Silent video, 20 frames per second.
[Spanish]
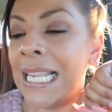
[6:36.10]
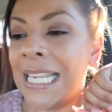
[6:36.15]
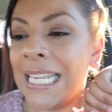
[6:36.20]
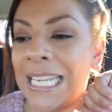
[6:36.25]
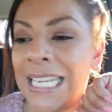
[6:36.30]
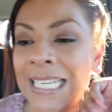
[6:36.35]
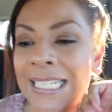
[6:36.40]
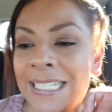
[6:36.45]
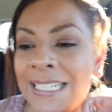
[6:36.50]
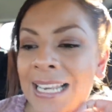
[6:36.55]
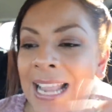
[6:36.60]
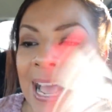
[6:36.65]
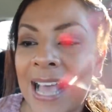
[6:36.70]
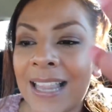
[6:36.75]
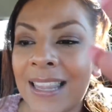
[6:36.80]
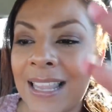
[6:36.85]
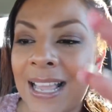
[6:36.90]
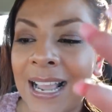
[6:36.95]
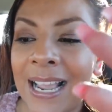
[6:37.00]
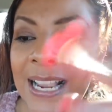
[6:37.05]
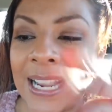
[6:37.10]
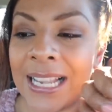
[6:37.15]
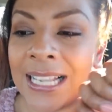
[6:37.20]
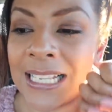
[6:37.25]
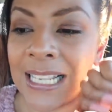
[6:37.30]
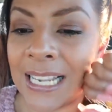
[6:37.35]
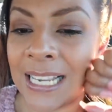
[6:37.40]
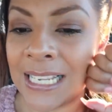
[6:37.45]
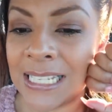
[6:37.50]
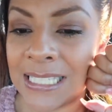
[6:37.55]
y nada,
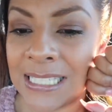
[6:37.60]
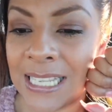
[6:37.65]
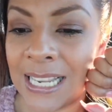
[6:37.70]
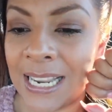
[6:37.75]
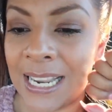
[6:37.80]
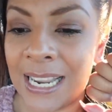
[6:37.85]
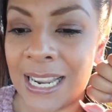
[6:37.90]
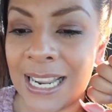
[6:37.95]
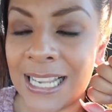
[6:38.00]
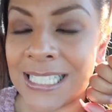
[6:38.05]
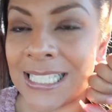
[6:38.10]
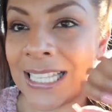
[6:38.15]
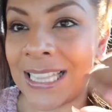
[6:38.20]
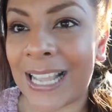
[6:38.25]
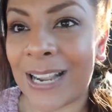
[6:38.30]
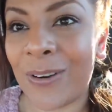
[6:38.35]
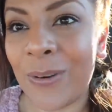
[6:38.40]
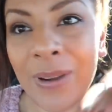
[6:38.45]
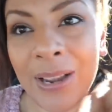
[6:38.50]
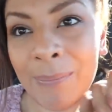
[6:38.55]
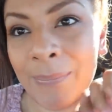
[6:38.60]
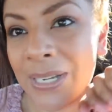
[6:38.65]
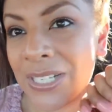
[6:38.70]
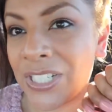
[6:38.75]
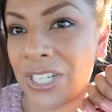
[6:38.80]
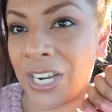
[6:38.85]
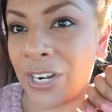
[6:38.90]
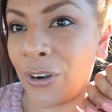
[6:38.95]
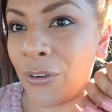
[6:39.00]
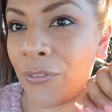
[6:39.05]
e, ese, ese taco que me
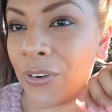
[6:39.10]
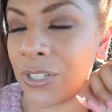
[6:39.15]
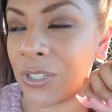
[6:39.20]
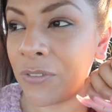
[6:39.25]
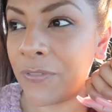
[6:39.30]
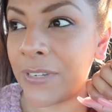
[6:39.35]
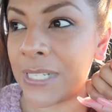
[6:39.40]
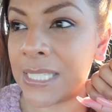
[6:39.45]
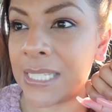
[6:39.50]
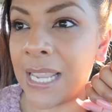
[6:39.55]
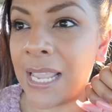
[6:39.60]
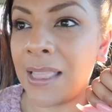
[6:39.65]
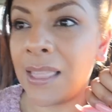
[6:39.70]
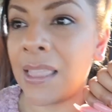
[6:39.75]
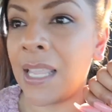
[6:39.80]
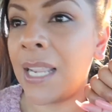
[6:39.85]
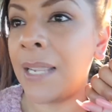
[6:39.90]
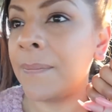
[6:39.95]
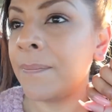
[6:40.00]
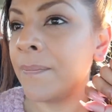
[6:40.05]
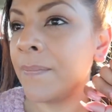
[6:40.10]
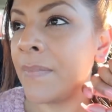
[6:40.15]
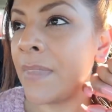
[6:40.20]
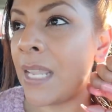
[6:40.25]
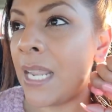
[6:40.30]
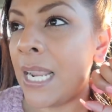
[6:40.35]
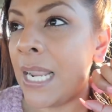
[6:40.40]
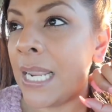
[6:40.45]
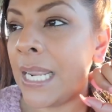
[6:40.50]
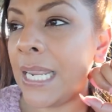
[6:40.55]
eché no fue suficiente.
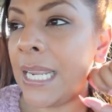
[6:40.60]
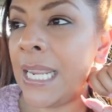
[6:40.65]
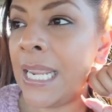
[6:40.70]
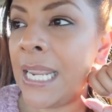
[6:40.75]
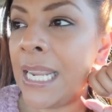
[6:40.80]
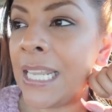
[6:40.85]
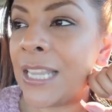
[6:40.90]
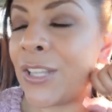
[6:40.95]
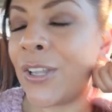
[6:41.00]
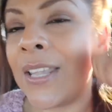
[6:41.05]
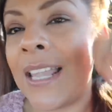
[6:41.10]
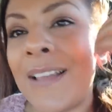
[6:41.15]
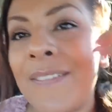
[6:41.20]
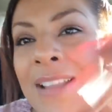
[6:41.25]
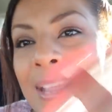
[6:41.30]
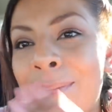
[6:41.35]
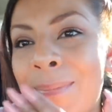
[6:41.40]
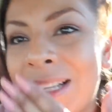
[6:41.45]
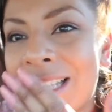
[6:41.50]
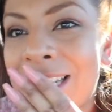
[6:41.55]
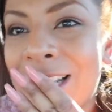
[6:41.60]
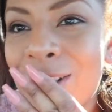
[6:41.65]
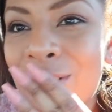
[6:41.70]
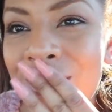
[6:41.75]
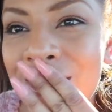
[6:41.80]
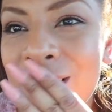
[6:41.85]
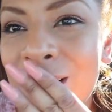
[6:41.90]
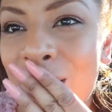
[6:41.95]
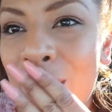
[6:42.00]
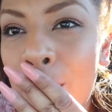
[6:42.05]
Y todavía me siento
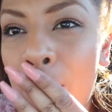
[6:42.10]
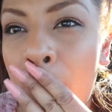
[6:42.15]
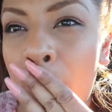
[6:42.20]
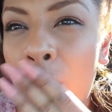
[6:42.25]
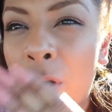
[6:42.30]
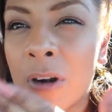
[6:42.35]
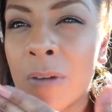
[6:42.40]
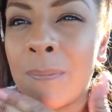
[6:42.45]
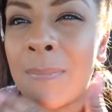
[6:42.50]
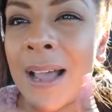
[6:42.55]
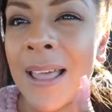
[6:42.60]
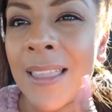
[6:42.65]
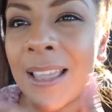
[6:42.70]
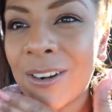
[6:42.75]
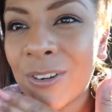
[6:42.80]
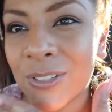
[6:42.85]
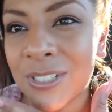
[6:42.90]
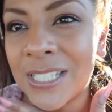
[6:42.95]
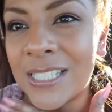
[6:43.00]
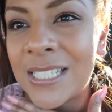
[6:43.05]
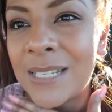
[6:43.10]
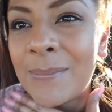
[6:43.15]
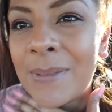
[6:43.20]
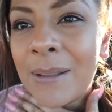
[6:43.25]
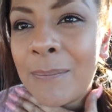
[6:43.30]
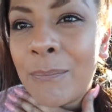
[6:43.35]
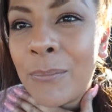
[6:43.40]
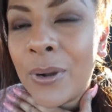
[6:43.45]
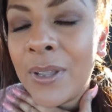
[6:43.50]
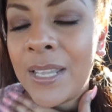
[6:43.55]
así como mormada, no sé si
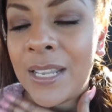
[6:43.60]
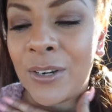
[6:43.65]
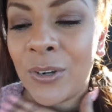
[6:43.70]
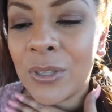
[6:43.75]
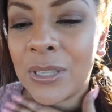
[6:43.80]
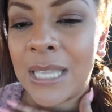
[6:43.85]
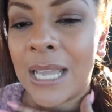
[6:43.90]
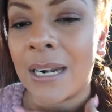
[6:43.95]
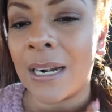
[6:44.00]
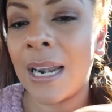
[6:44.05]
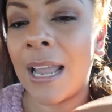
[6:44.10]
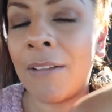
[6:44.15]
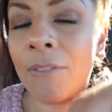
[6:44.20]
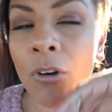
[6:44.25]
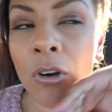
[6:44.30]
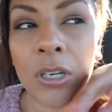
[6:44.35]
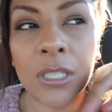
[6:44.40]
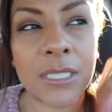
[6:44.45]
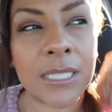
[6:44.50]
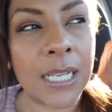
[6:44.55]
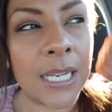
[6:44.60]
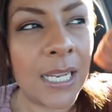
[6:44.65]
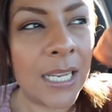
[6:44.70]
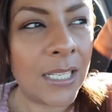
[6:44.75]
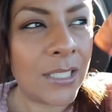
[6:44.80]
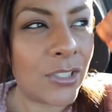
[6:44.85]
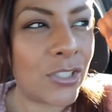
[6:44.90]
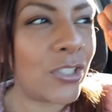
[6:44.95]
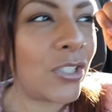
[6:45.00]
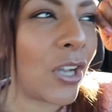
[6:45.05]
me pueden notar la voz.
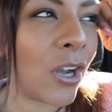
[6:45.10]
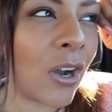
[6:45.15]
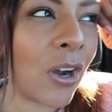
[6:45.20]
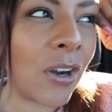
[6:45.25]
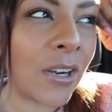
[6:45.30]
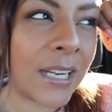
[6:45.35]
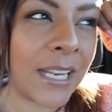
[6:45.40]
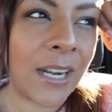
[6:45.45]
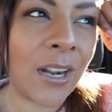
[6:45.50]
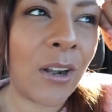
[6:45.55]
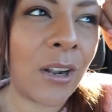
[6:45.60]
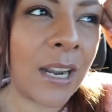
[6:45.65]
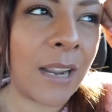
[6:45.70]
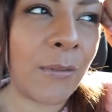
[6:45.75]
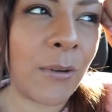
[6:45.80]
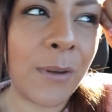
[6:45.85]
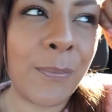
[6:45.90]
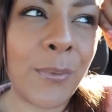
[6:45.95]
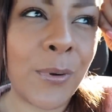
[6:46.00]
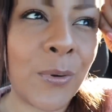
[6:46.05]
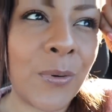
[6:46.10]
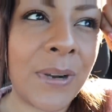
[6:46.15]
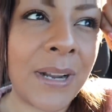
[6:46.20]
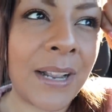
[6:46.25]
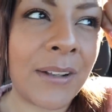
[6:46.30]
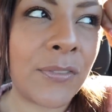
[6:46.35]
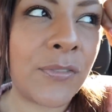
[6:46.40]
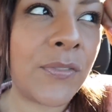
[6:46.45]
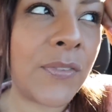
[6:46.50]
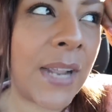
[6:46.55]
So, creo que voy por un
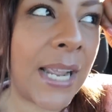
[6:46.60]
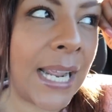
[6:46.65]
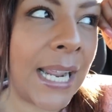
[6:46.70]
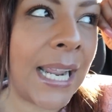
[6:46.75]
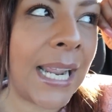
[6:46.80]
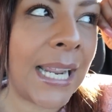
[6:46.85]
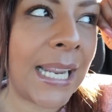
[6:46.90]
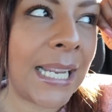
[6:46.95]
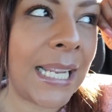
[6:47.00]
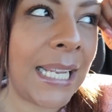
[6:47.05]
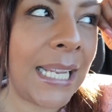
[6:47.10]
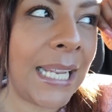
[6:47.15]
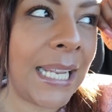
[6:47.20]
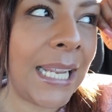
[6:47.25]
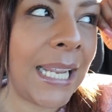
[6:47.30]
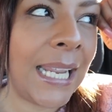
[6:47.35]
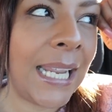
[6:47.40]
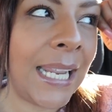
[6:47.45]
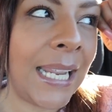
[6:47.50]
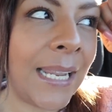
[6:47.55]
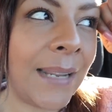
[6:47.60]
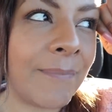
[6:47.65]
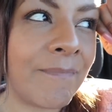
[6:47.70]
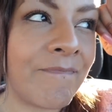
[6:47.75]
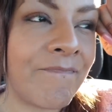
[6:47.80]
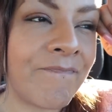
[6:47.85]
café y